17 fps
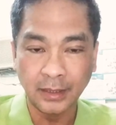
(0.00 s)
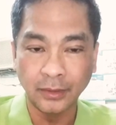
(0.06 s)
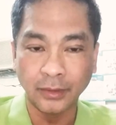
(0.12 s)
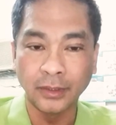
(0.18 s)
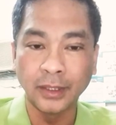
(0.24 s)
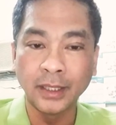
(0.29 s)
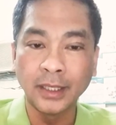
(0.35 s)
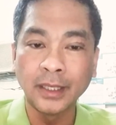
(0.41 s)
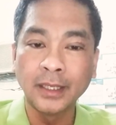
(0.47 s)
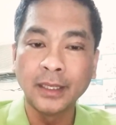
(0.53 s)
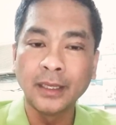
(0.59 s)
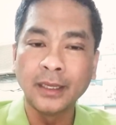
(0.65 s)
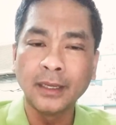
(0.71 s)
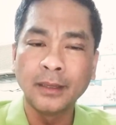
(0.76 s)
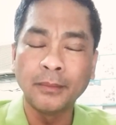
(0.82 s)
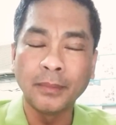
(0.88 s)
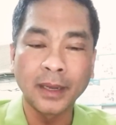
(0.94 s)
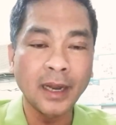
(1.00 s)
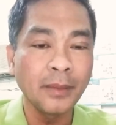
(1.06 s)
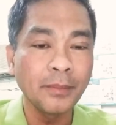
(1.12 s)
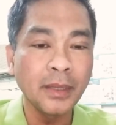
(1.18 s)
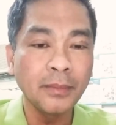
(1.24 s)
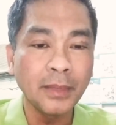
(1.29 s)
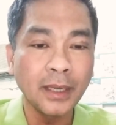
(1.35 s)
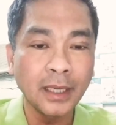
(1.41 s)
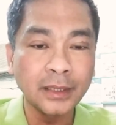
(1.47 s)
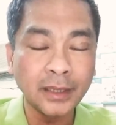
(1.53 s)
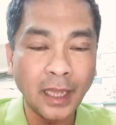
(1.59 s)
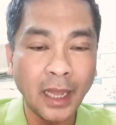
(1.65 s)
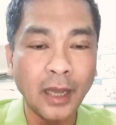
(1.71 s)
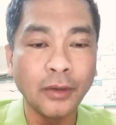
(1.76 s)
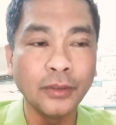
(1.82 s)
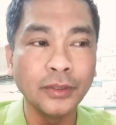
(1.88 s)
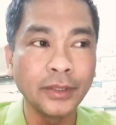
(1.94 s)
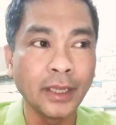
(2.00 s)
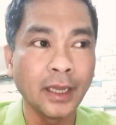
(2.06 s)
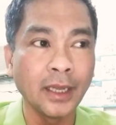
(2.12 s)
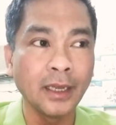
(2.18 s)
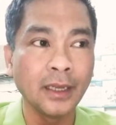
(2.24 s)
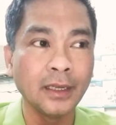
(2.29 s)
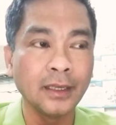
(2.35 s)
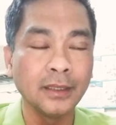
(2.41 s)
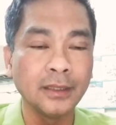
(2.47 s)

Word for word: No? maraming mga tao na